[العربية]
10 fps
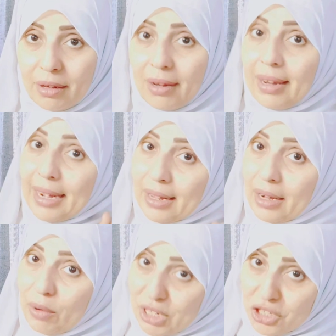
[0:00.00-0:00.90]
لكن
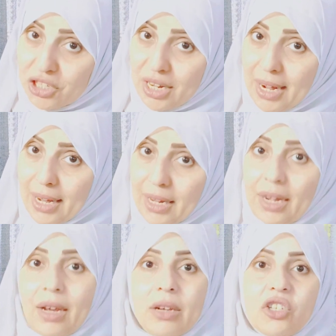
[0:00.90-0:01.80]
لو هتشتغلي
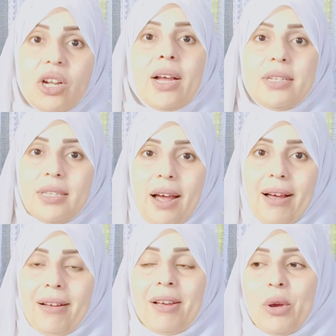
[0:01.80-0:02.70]
اشتغلي
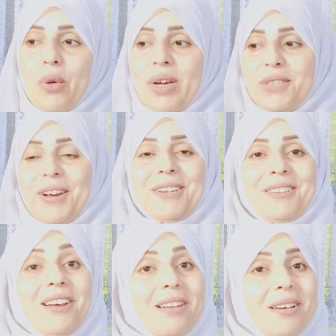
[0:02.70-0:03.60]
صح واسفه على
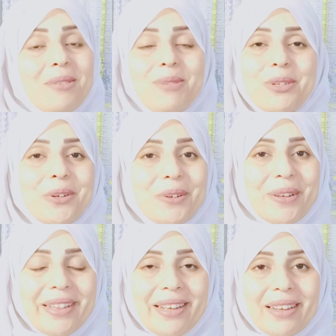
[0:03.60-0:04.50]
الاطاله بشكركم
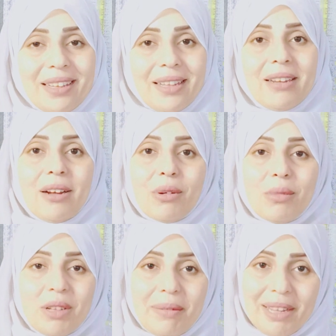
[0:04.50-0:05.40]
جدا جدا ارجو
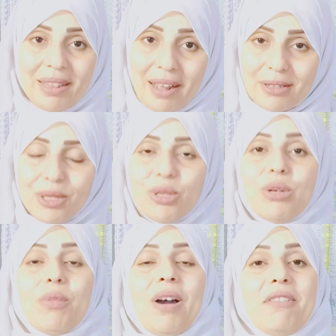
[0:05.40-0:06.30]
متابعتنا على
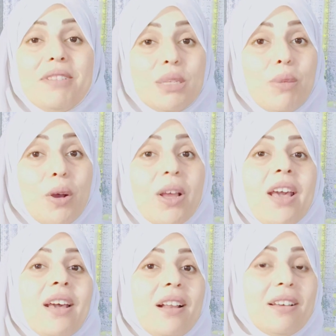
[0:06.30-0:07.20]
اليوتيوب وعلى الفيسبوك
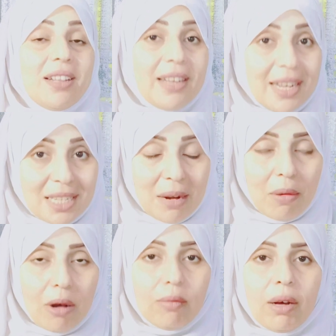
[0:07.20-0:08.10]
الخياطه اسهل
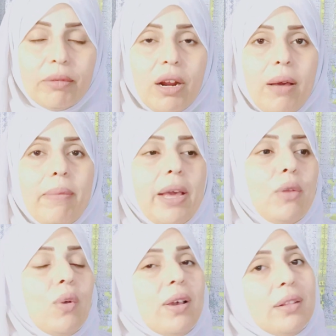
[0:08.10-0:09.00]
مع ام عبد الرحمن
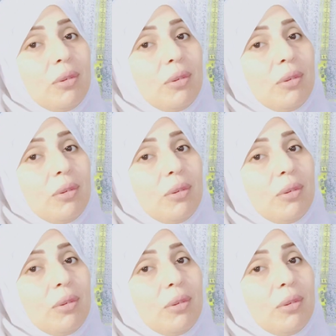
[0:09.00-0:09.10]
وخياطه